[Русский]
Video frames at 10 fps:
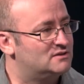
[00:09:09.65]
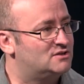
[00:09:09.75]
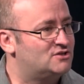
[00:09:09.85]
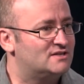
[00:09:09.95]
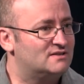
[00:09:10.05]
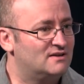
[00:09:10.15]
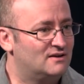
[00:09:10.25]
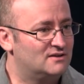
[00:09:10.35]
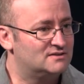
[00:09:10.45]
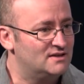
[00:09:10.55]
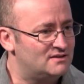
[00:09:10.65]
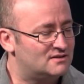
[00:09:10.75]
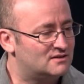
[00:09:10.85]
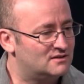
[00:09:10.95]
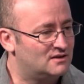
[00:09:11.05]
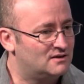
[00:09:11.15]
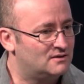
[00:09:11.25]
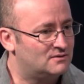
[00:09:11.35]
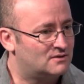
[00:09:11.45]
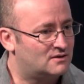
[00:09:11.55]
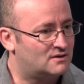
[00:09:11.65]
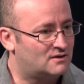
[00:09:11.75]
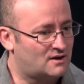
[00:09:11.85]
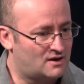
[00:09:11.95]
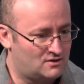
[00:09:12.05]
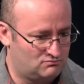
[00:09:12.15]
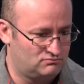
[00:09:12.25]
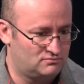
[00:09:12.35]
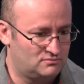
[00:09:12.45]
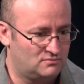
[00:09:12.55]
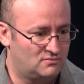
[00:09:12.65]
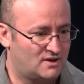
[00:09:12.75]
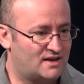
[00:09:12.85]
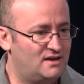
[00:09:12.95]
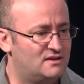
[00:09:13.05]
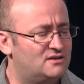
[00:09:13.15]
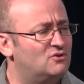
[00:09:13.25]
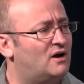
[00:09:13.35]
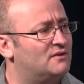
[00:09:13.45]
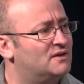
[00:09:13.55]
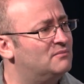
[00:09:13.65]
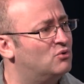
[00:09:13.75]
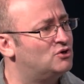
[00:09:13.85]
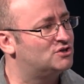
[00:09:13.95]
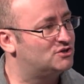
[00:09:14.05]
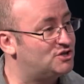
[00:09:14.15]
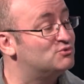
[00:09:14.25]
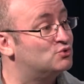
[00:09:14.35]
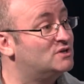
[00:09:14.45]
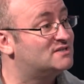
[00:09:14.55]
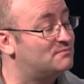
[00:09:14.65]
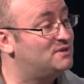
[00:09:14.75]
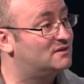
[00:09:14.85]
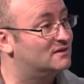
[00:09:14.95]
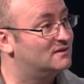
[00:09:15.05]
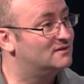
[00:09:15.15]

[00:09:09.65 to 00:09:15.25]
Сейчас, знаете, э, как, какие дела наибольшие, чем суды забиты?